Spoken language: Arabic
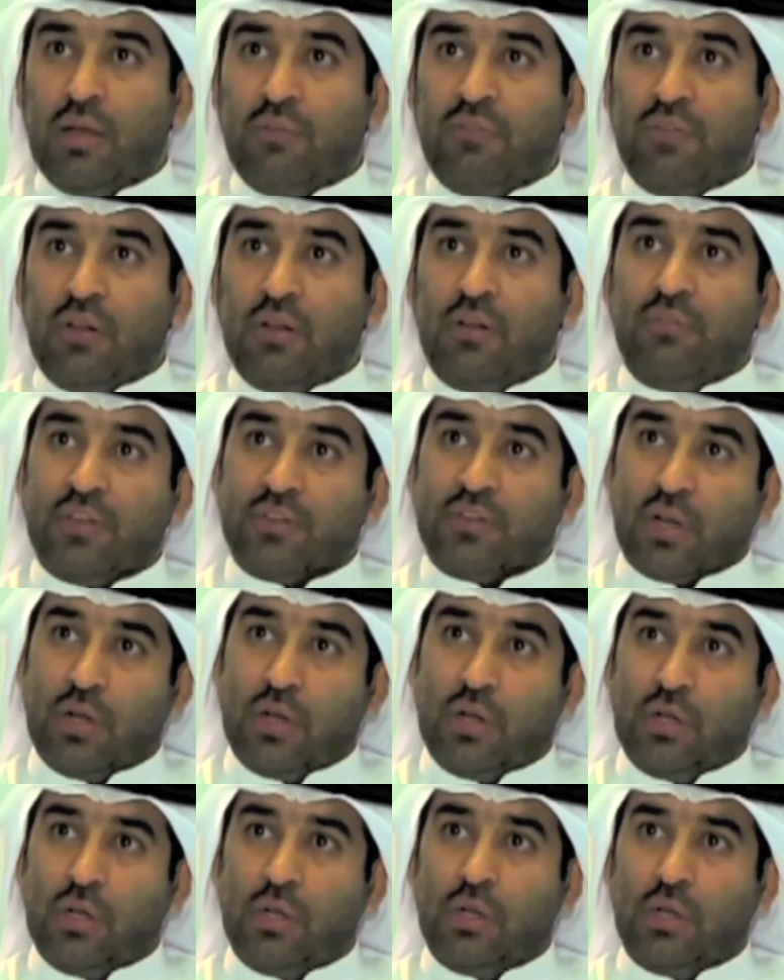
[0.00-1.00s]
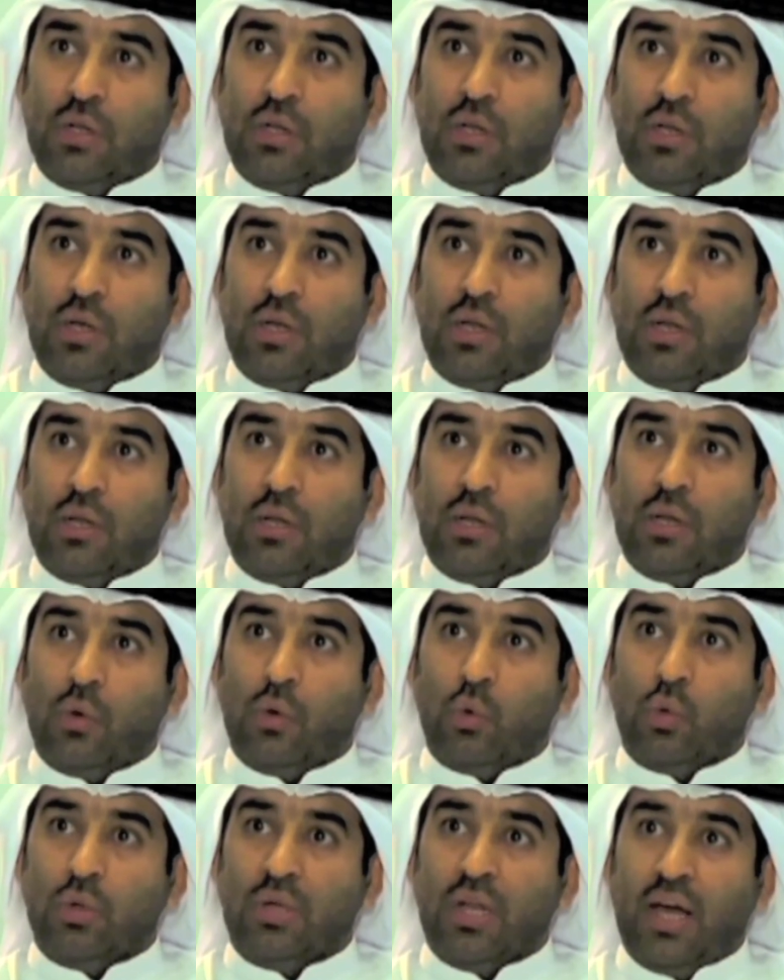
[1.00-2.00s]
في الفترة
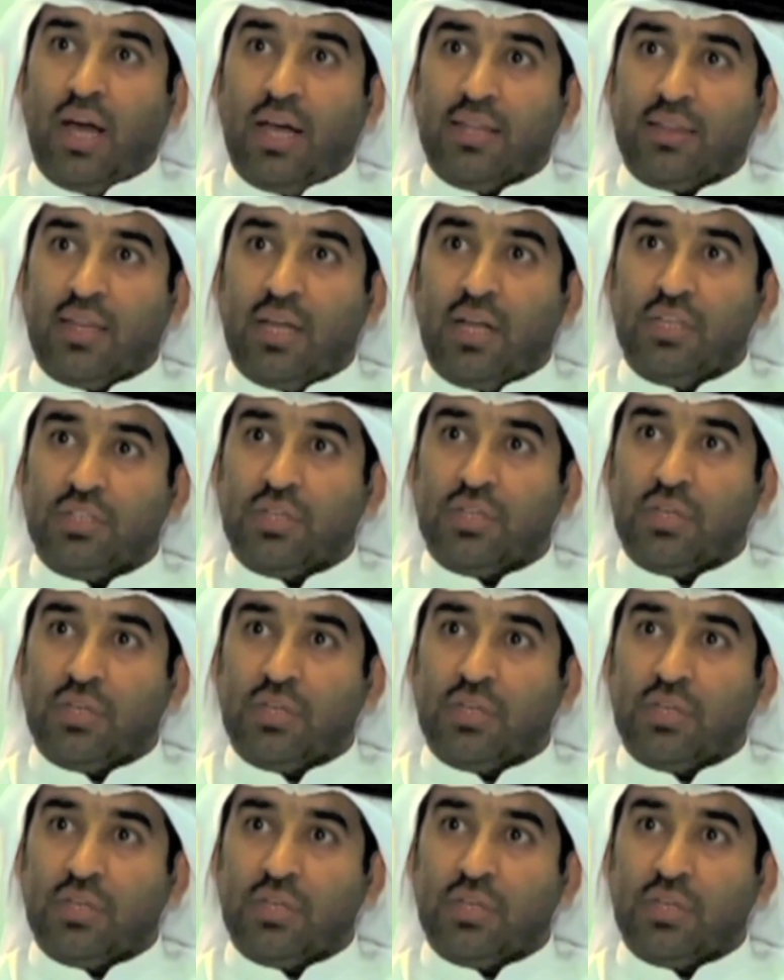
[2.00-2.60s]
الأولى حتى